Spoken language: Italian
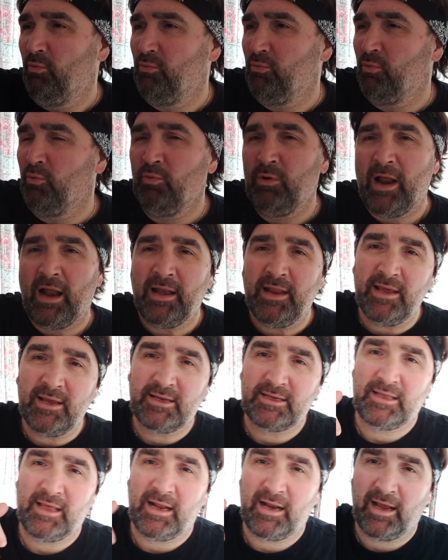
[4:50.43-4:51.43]
una
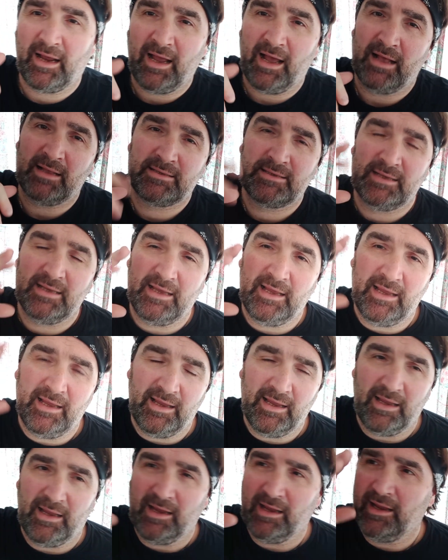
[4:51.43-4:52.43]
lista
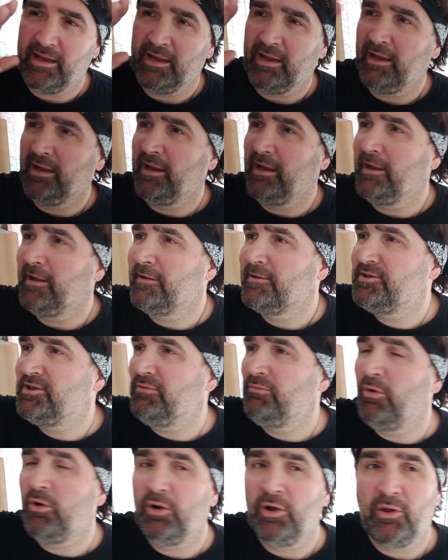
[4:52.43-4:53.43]
ragazzi, ci
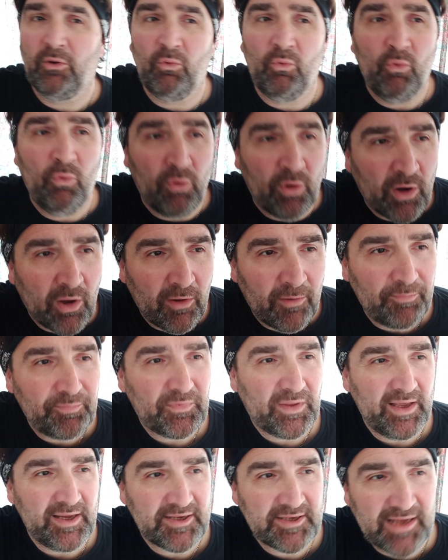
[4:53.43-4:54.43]
vuole uno
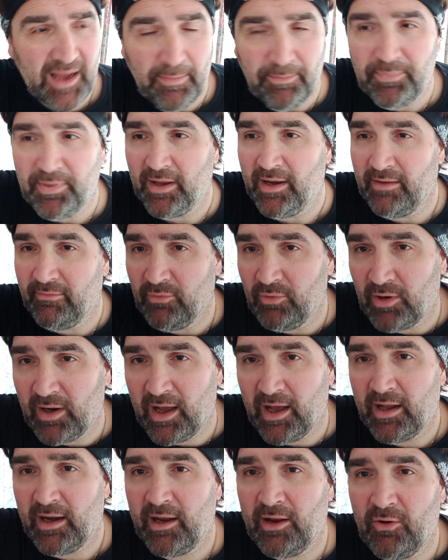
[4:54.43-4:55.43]
che sappia
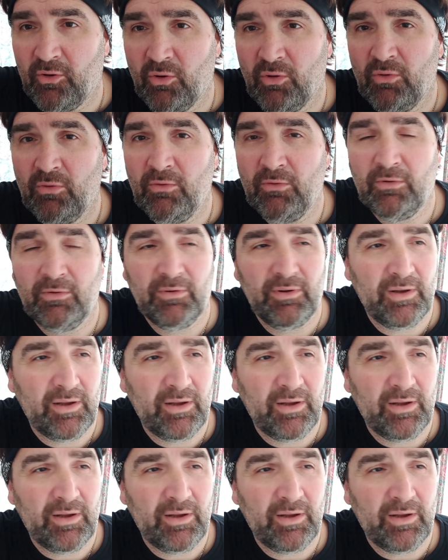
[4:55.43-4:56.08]
lavorare con